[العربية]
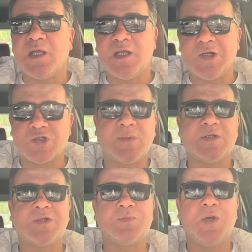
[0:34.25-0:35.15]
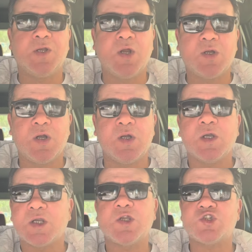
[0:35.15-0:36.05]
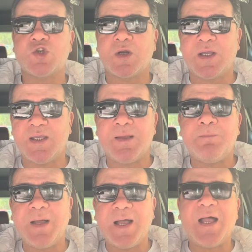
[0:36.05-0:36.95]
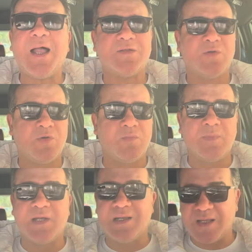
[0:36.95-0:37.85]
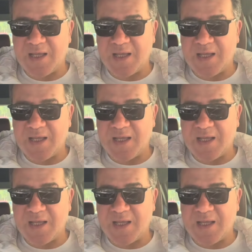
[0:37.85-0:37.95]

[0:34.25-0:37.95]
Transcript: اللي ارتبطت بعلاقه غير شرعيه مع احد العمال